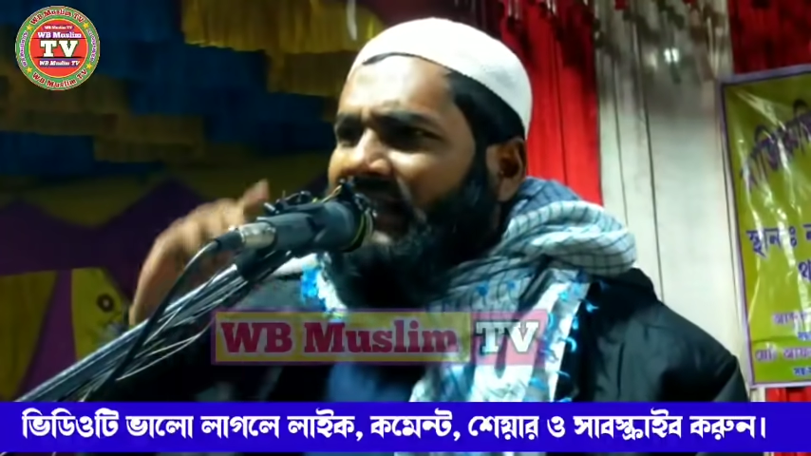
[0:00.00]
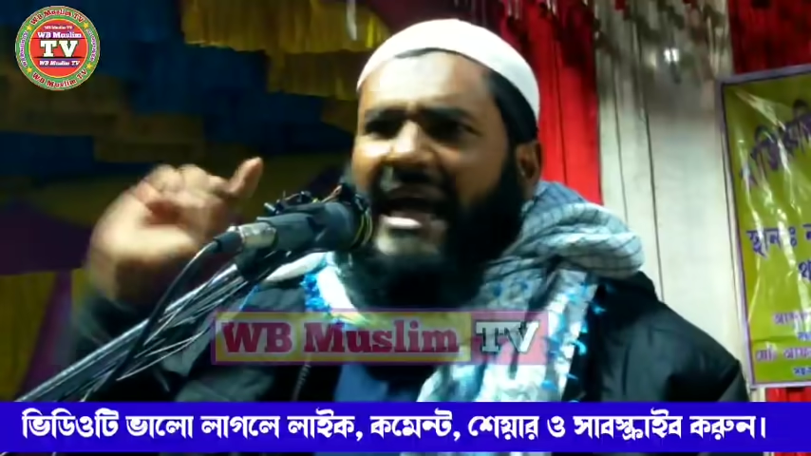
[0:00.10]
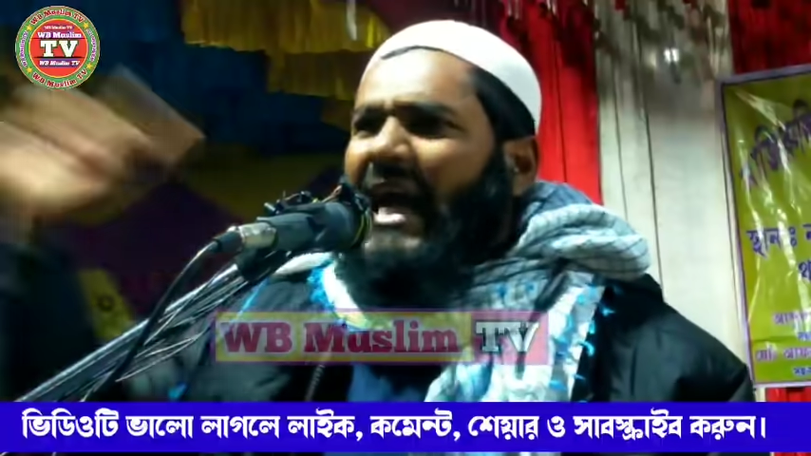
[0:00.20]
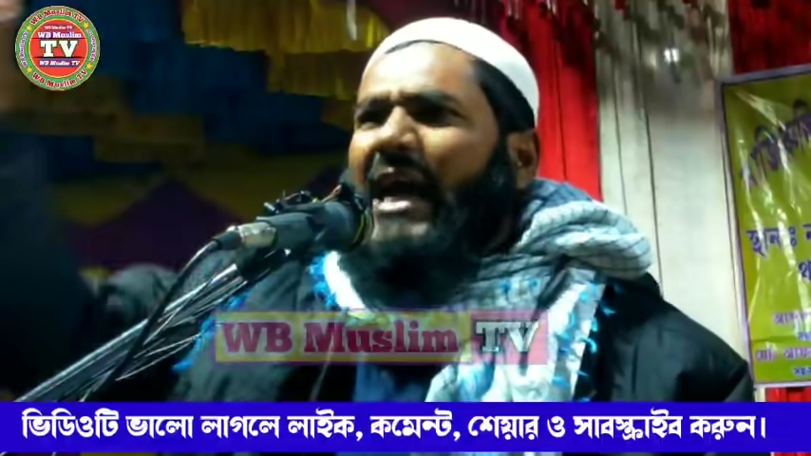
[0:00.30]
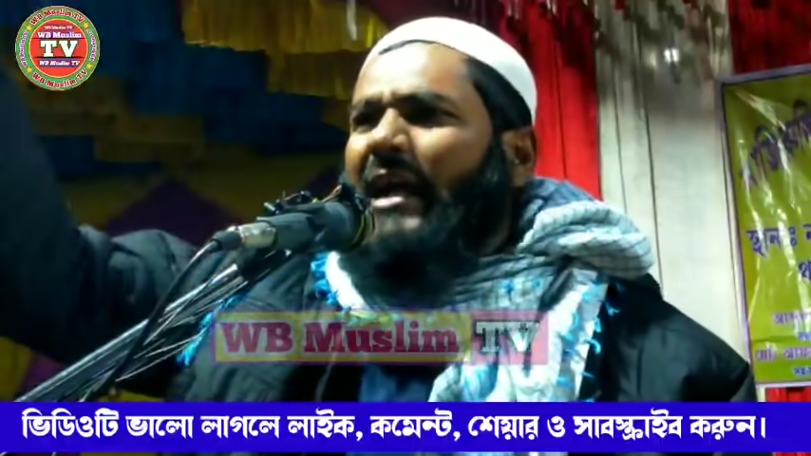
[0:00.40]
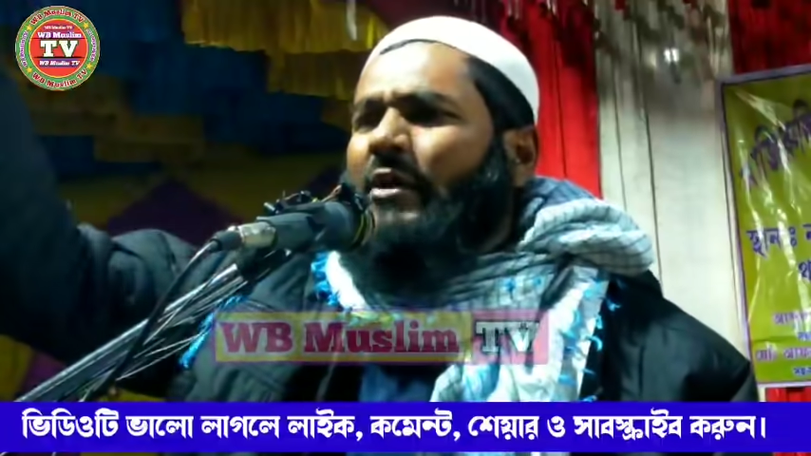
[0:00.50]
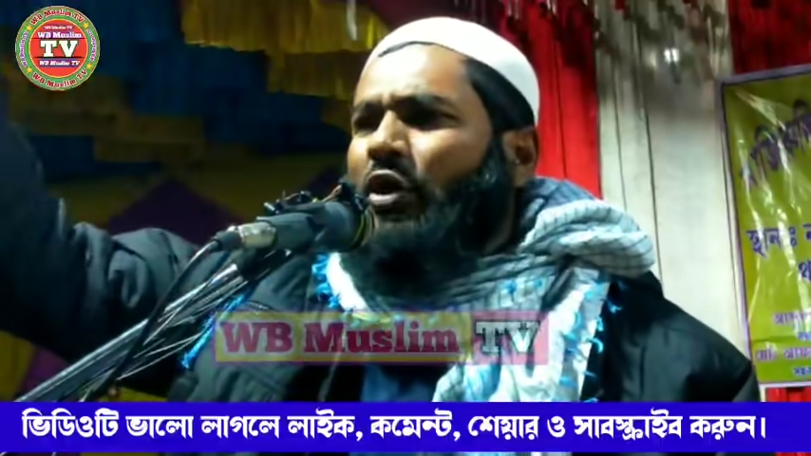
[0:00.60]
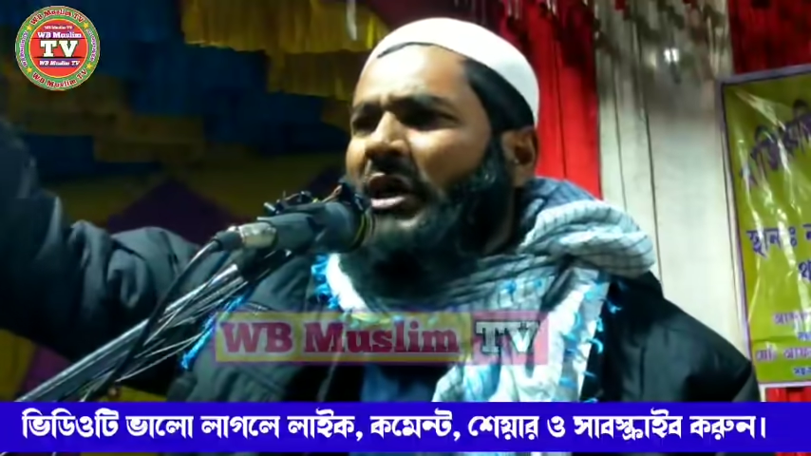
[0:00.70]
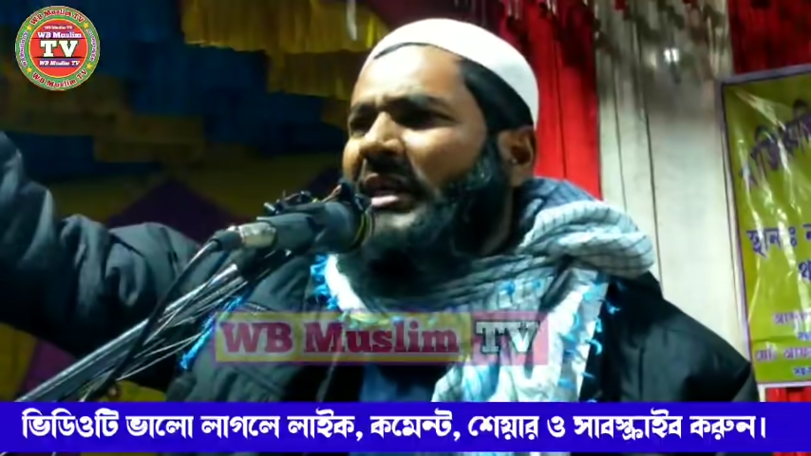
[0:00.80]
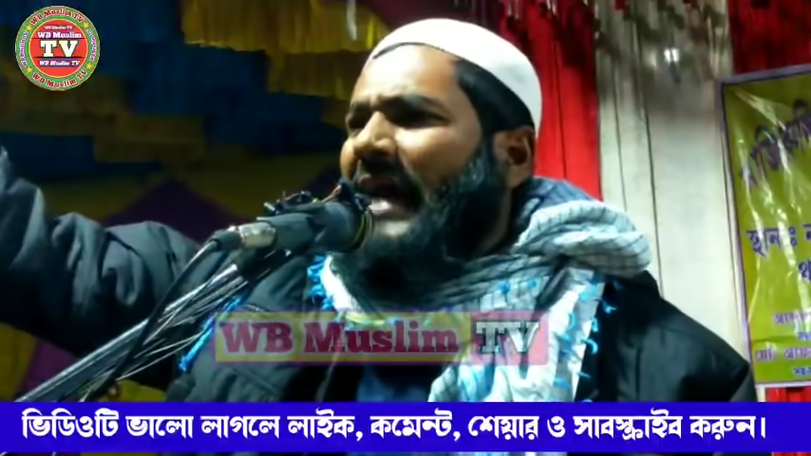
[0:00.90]
যে
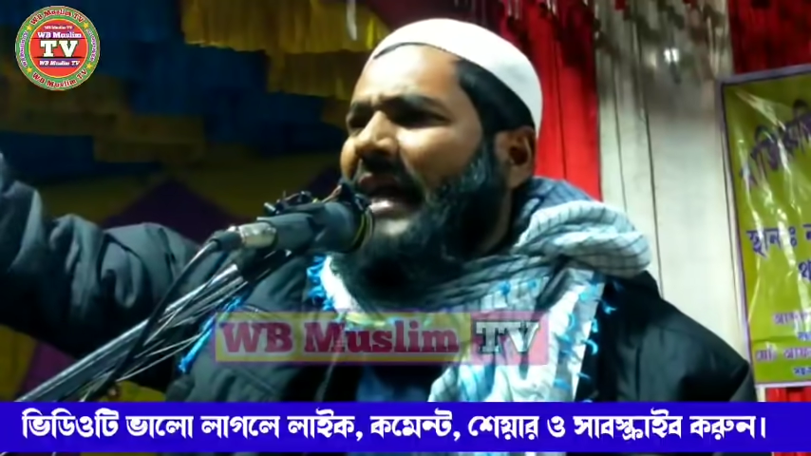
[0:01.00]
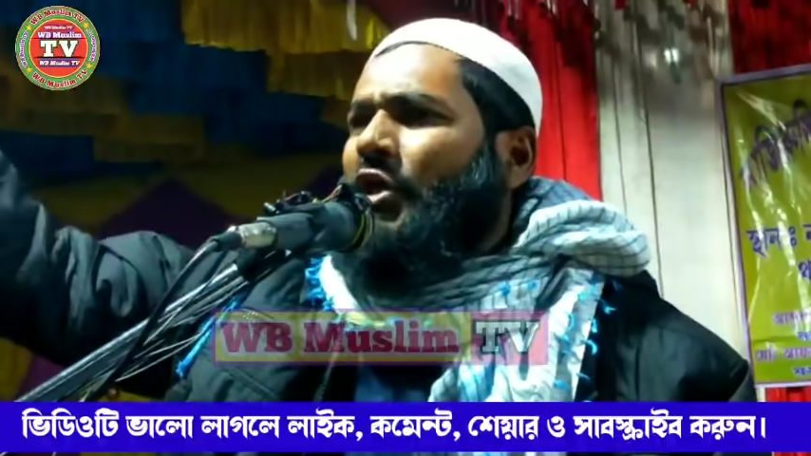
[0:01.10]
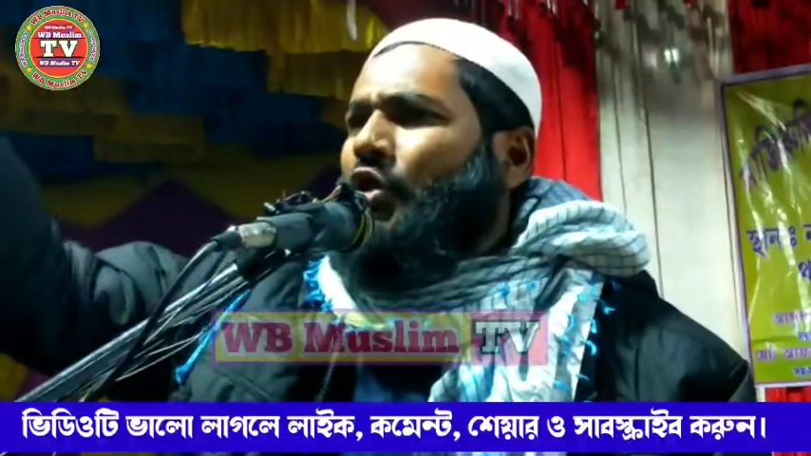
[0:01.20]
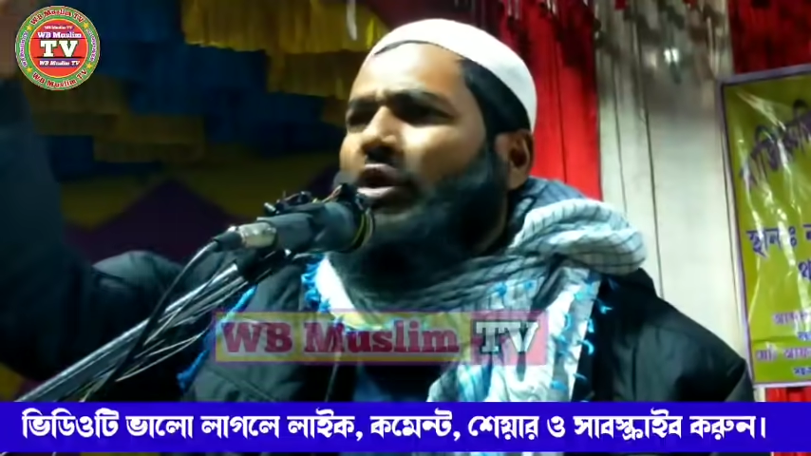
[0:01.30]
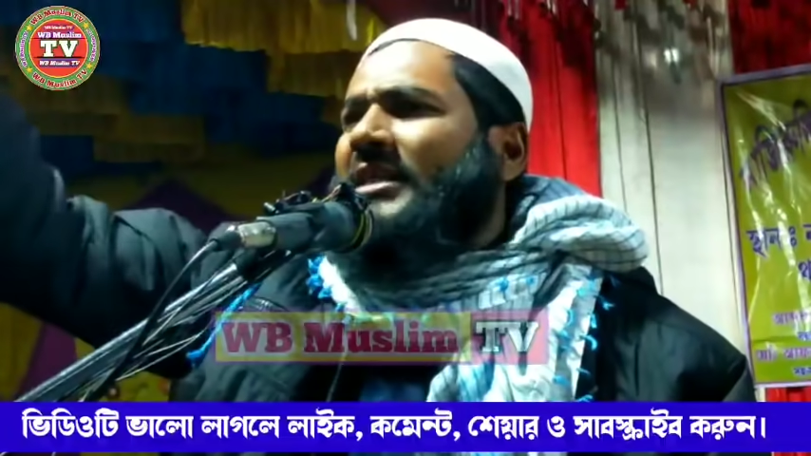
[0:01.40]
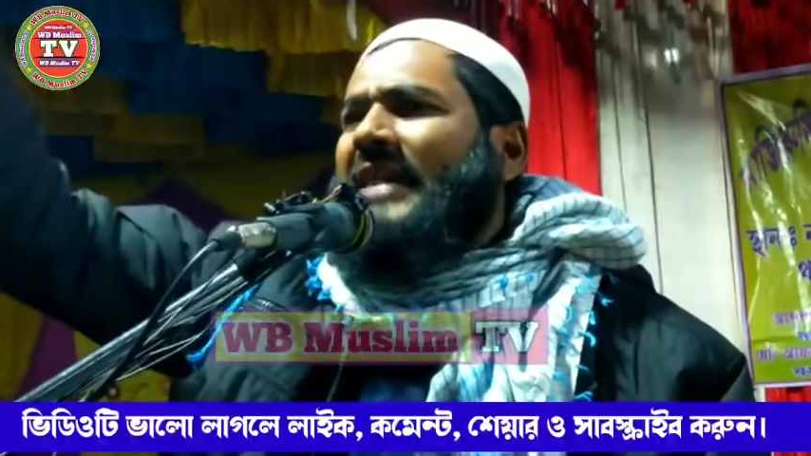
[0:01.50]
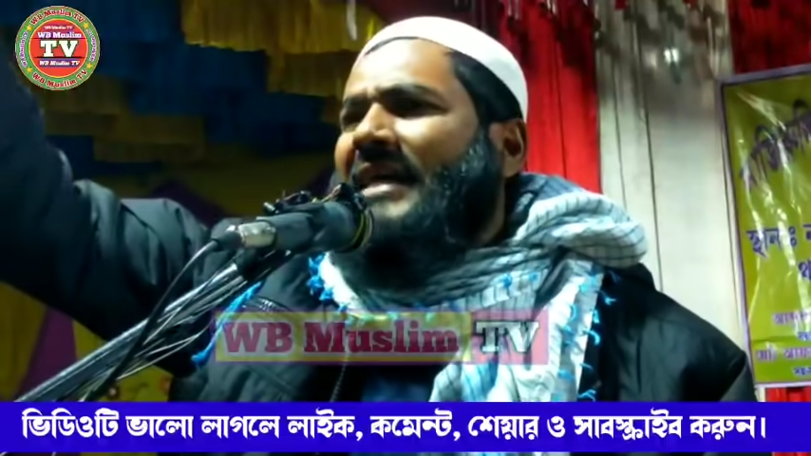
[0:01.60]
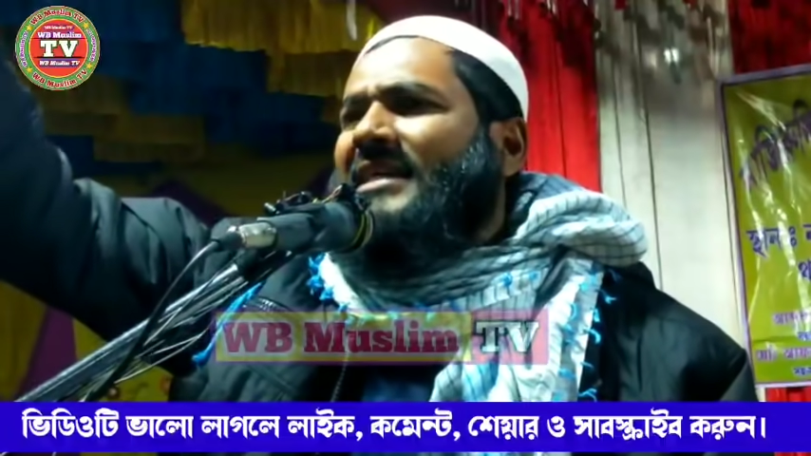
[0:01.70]
রুগীটার দুইটা